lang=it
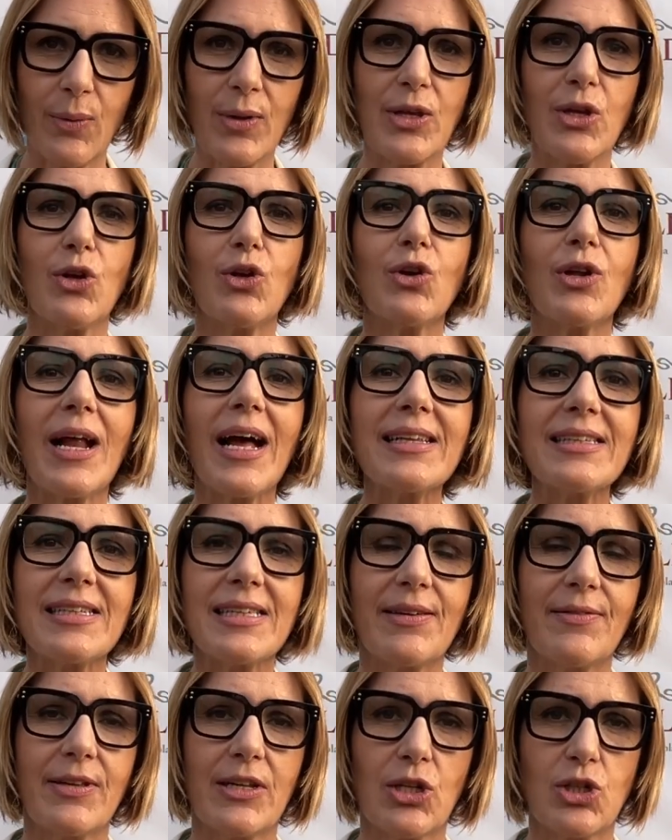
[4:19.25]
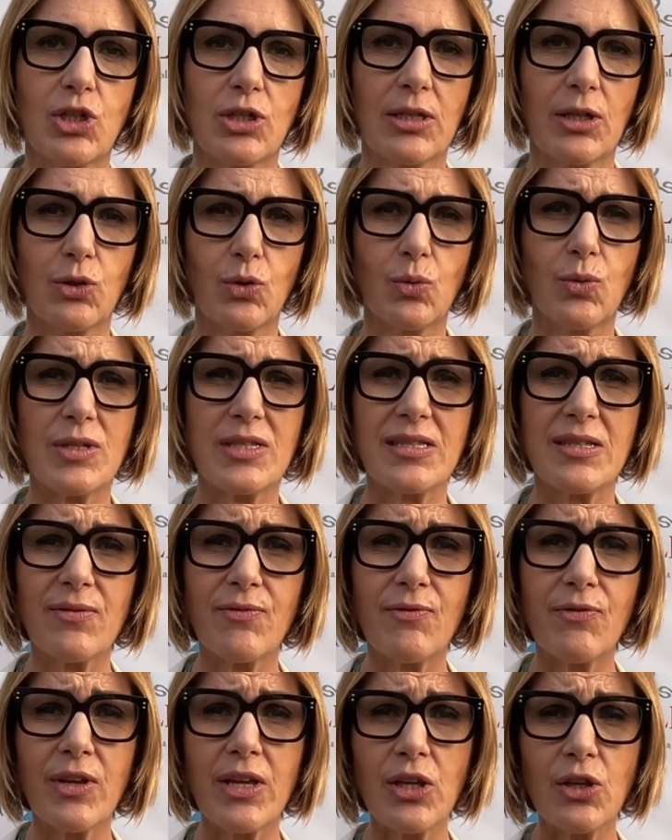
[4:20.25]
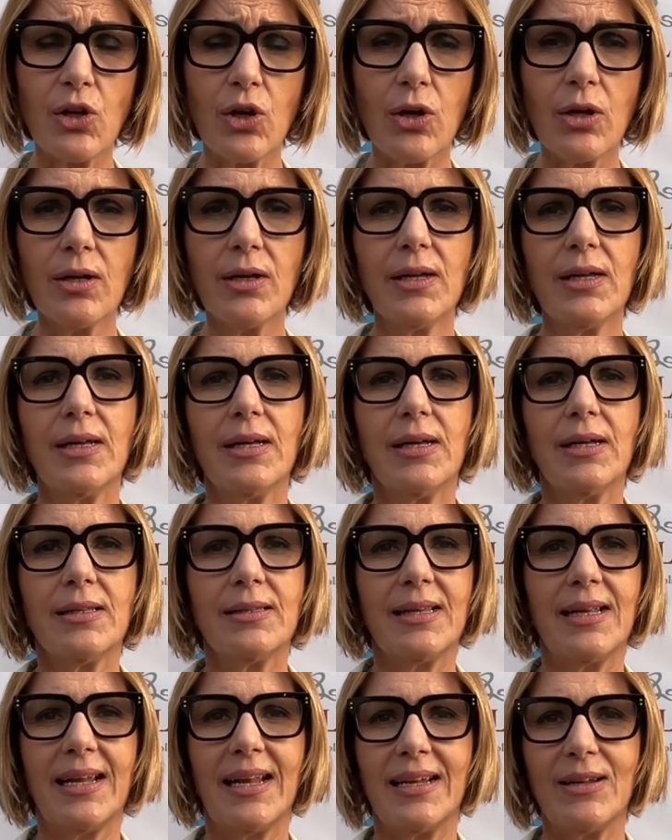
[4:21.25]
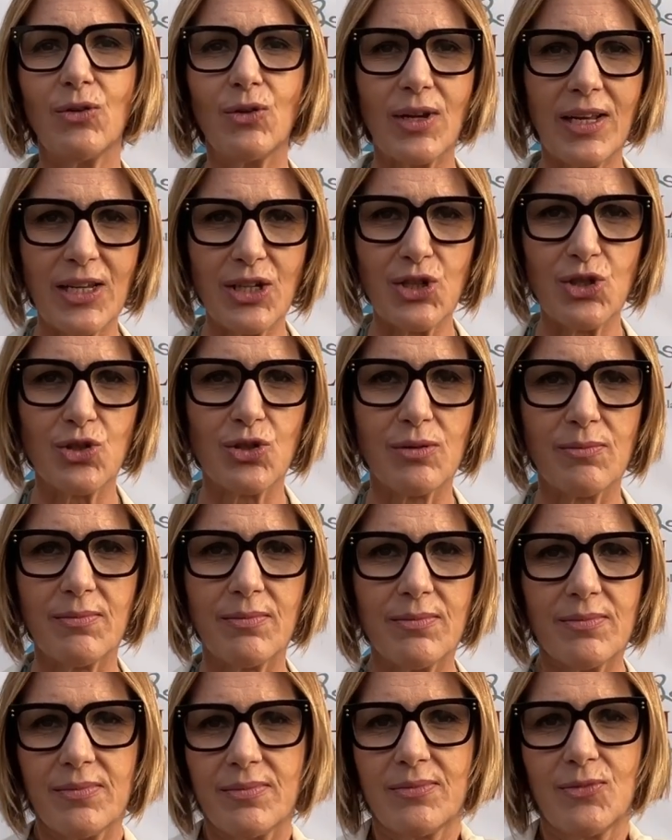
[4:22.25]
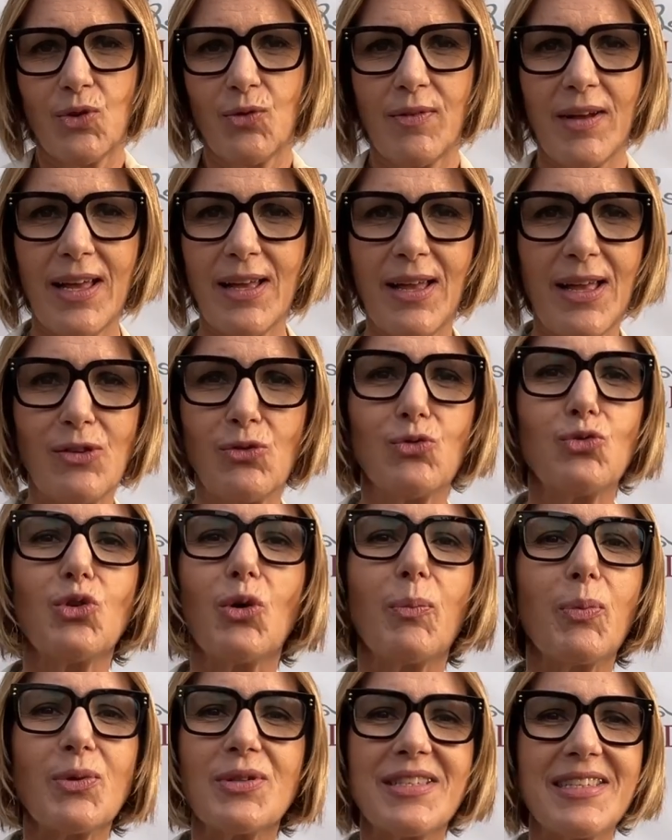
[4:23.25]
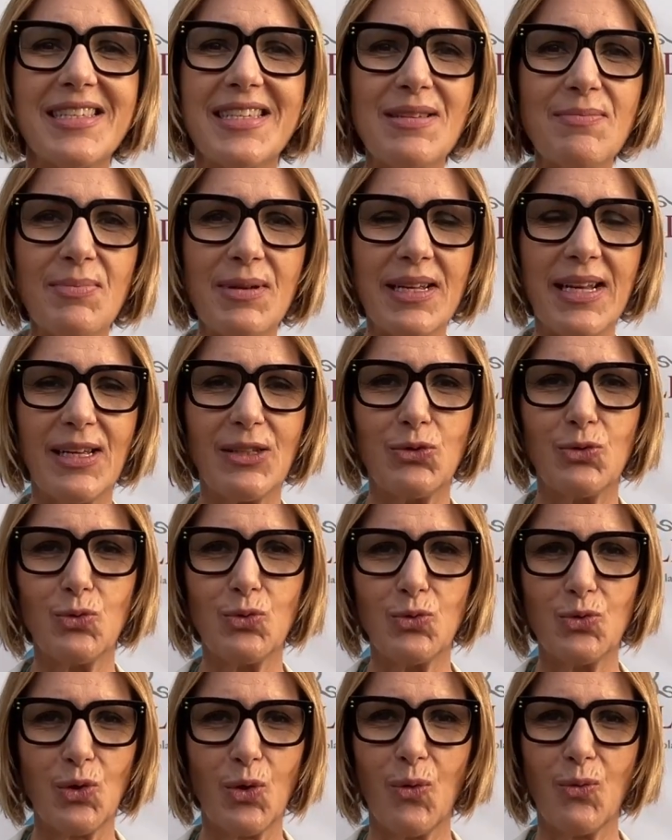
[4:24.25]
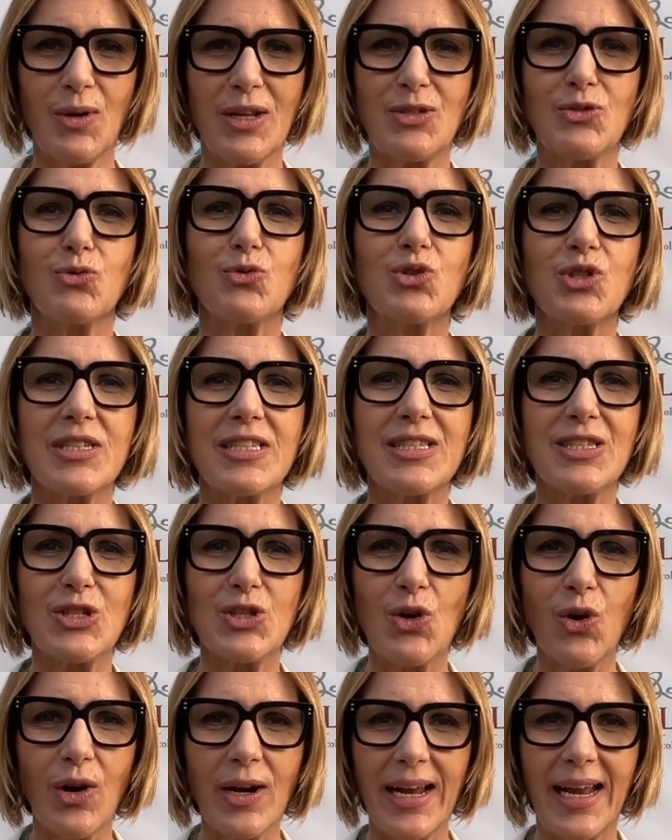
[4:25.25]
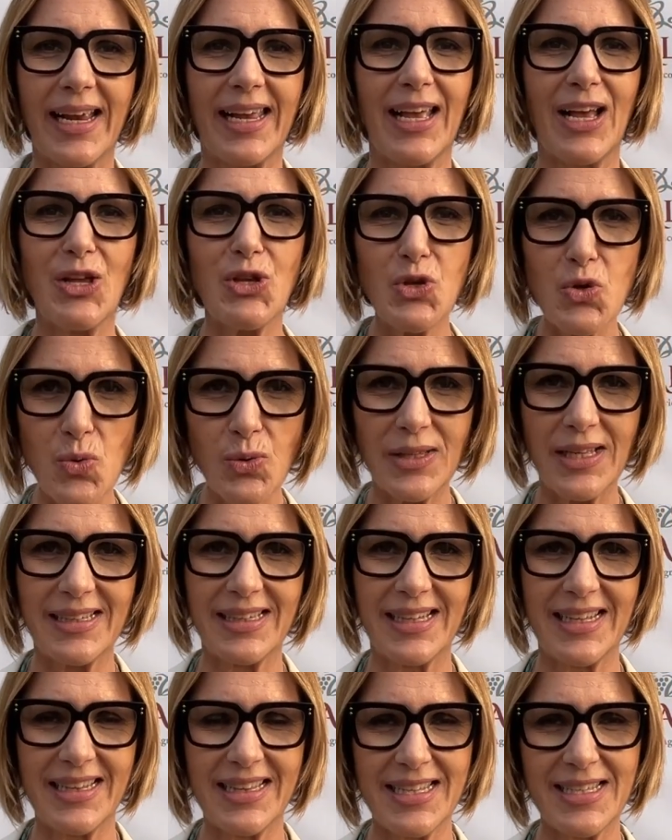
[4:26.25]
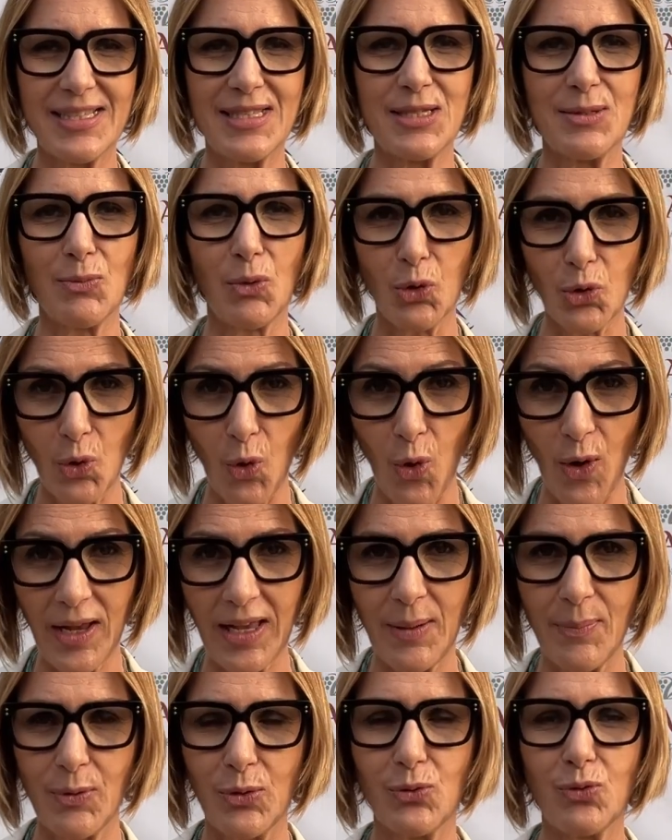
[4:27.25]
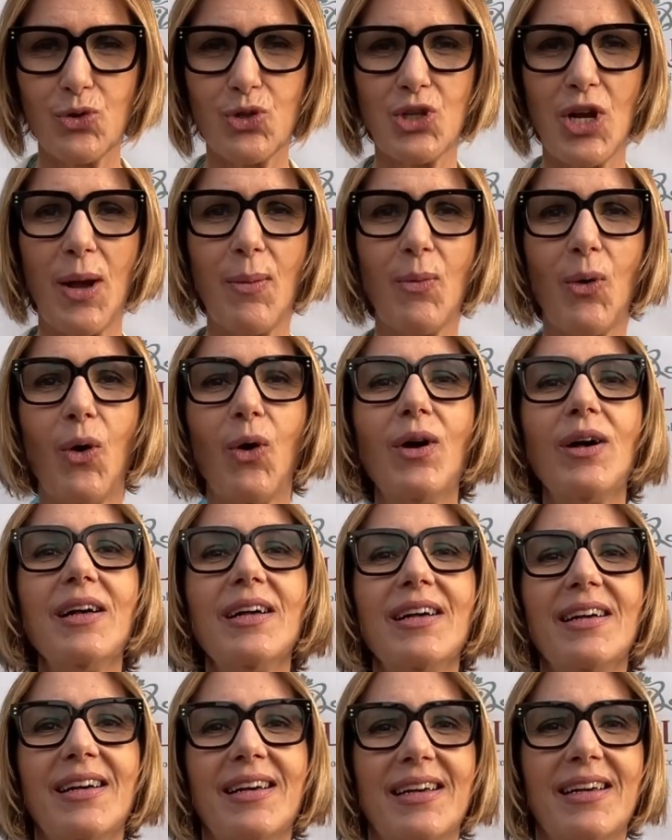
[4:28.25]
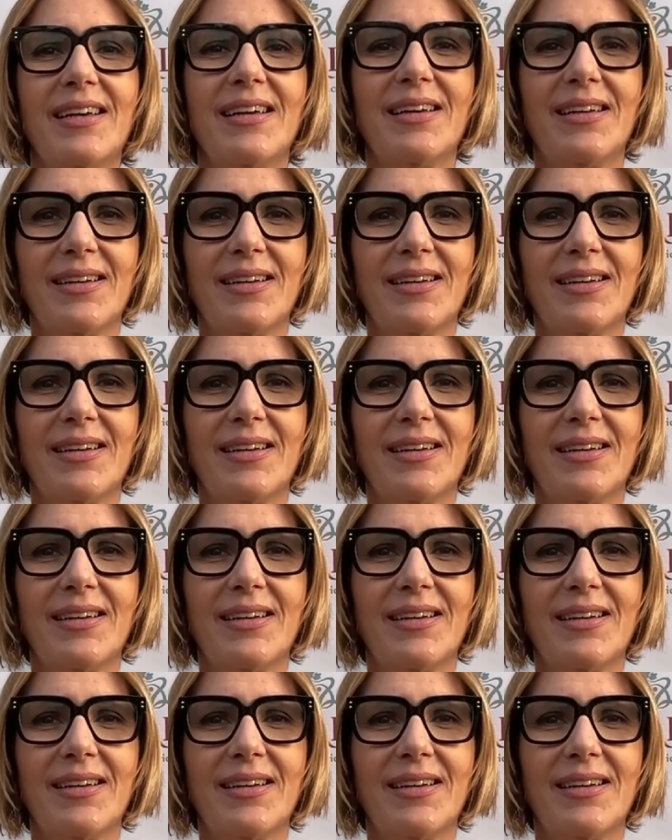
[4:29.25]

Quindi onorate di aver accettato questo invito nella location dove è tutto possibile, è tutta una suggestione che aiuta tantissimo noi che produciamo eh,